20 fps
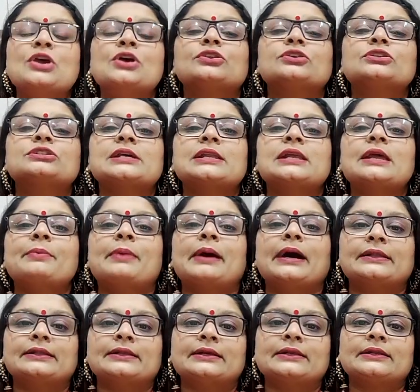तो चलिए
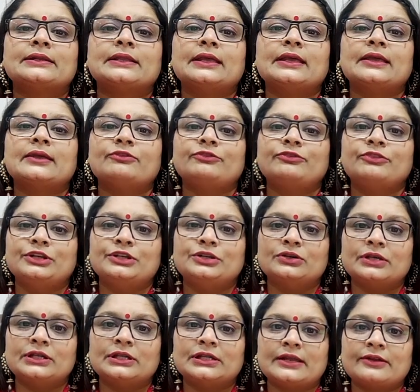बात करते हैं वीडियो
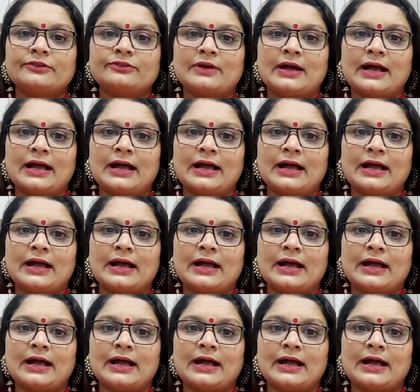की तरफ